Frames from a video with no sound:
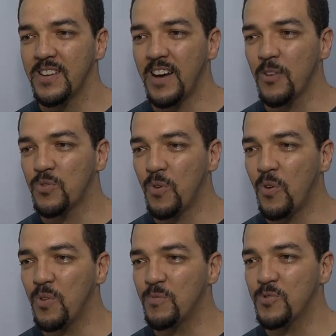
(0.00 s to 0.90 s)

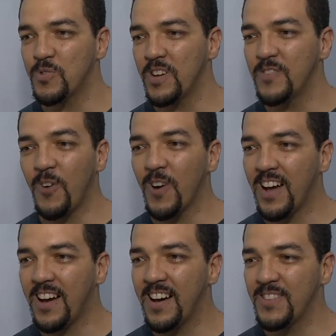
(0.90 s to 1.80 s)
autônomos, do seu
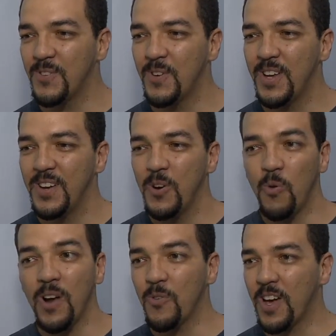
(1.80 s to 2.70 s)
advogado,
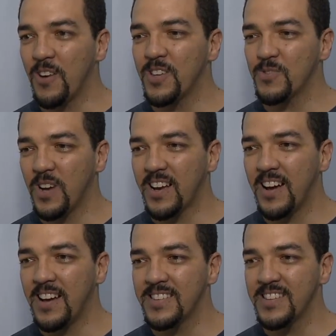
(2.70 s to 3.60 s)
o aluguel da sua
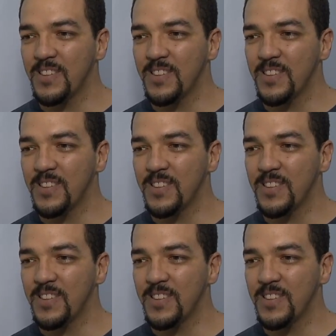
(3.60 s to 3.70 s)
casa.